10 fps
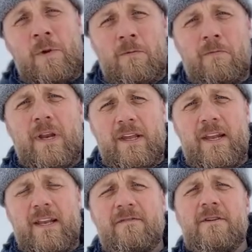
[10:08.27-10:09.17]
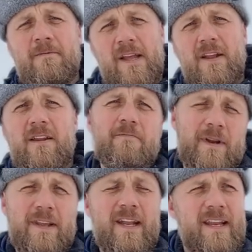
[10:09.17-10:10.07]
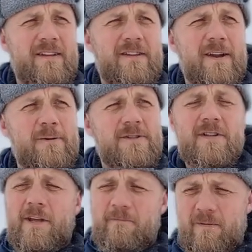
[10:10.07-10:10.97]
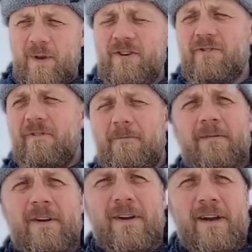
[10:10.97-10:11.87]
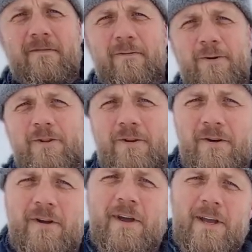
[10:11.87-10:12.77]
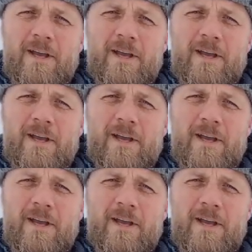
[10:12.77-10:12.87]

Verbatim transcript: Предельная внимательность, предельная осторожность обеспечит вам комфортное и